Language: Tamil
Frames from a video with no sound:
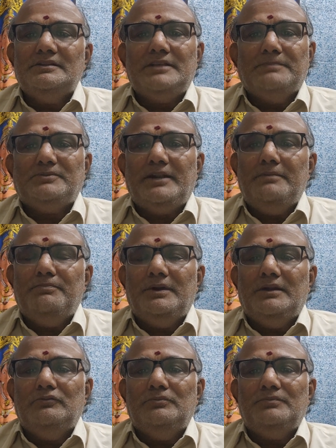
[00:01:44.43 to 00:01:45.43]
சப்ஸ்கிரைப்
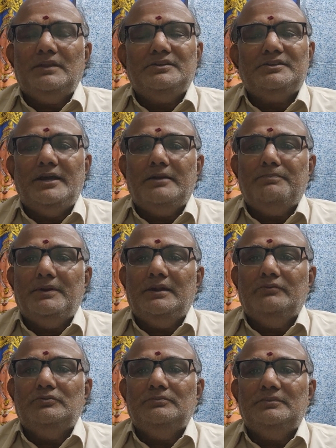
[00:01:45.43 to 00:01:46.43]
பண்ணவும் ஷேர்
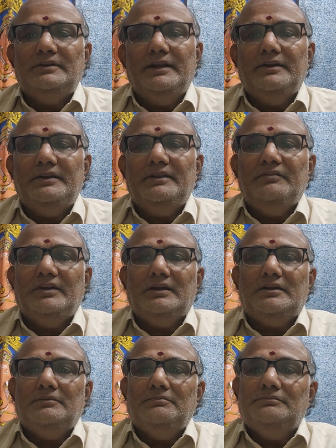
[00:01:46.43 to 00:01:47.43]
பண்ணவும் நன்றி
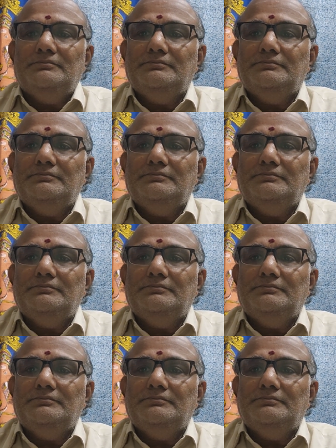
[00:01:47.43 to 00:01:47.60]
வணக்கம்